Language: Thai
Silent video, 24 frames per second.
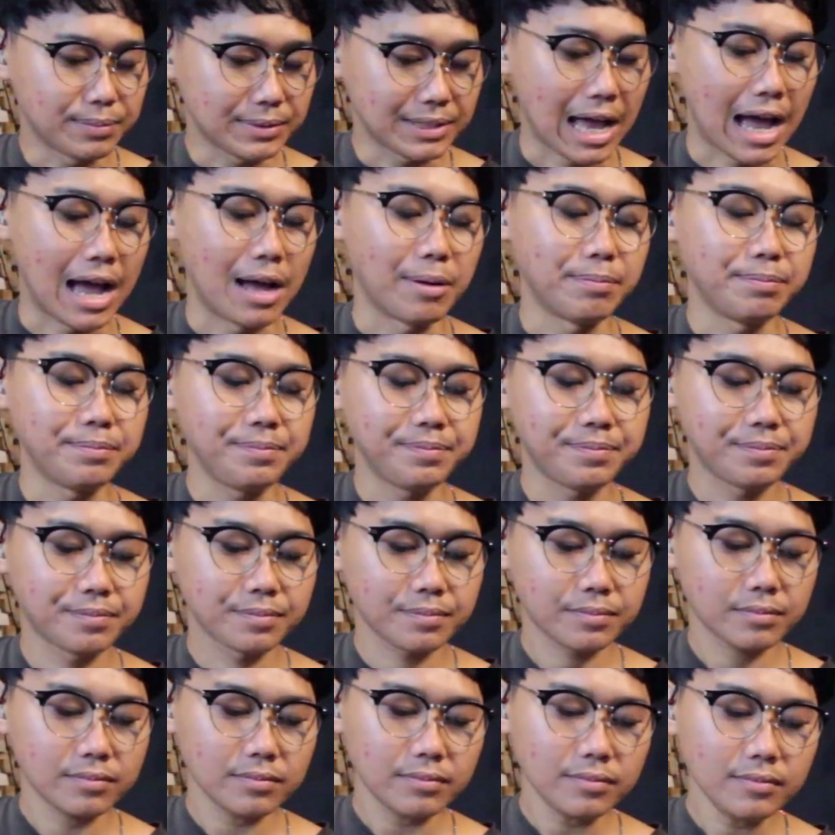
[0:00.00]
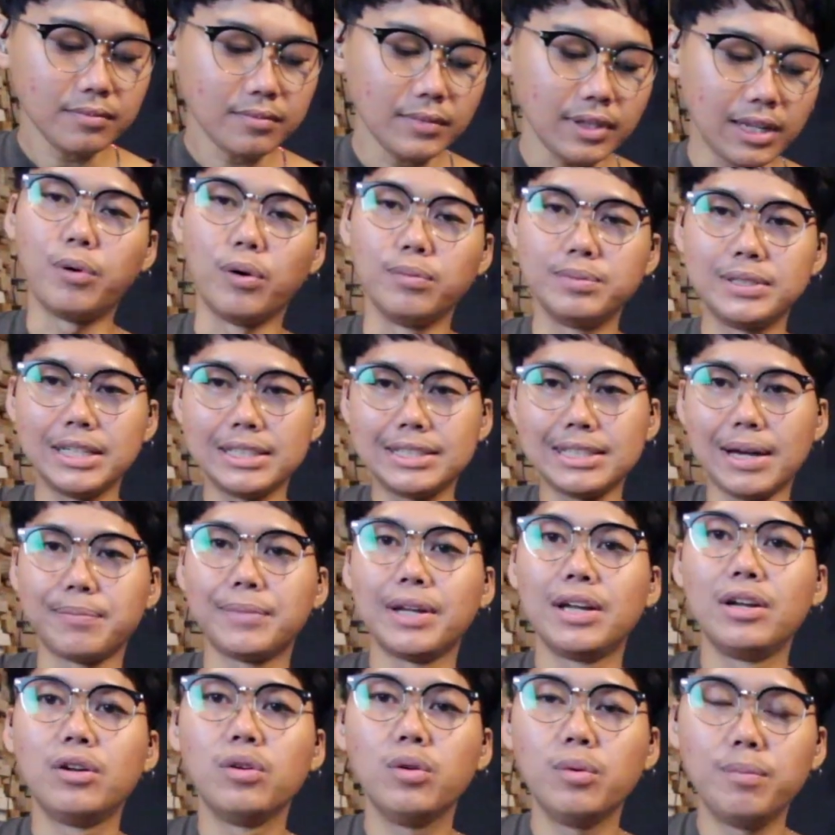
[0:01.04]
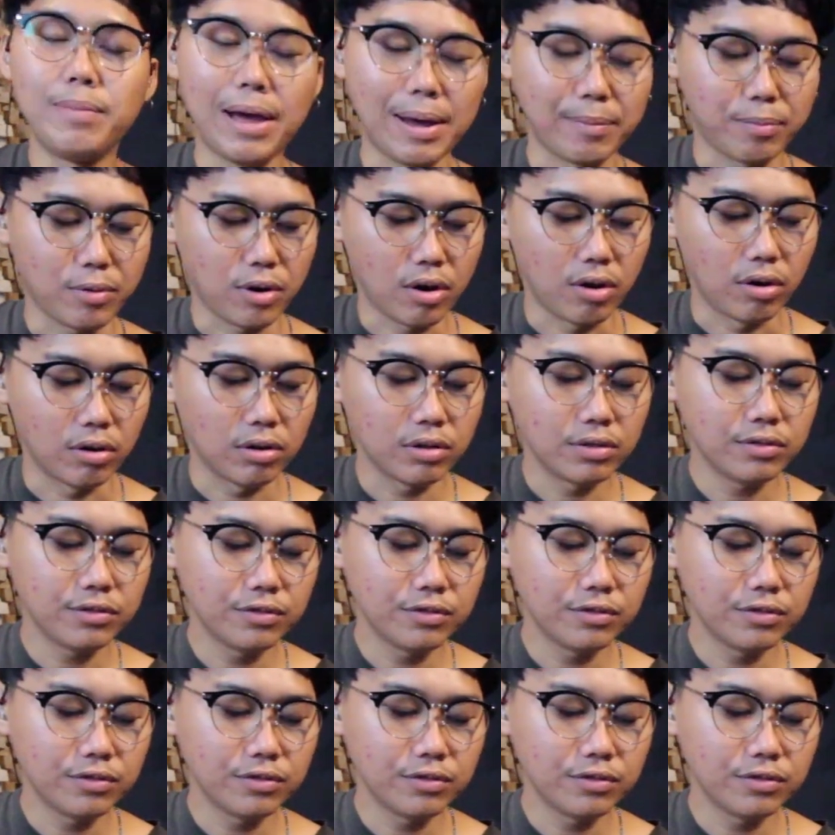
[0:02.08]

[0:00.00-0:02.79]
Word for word: 13 ผมจะจับในรูปแบบของ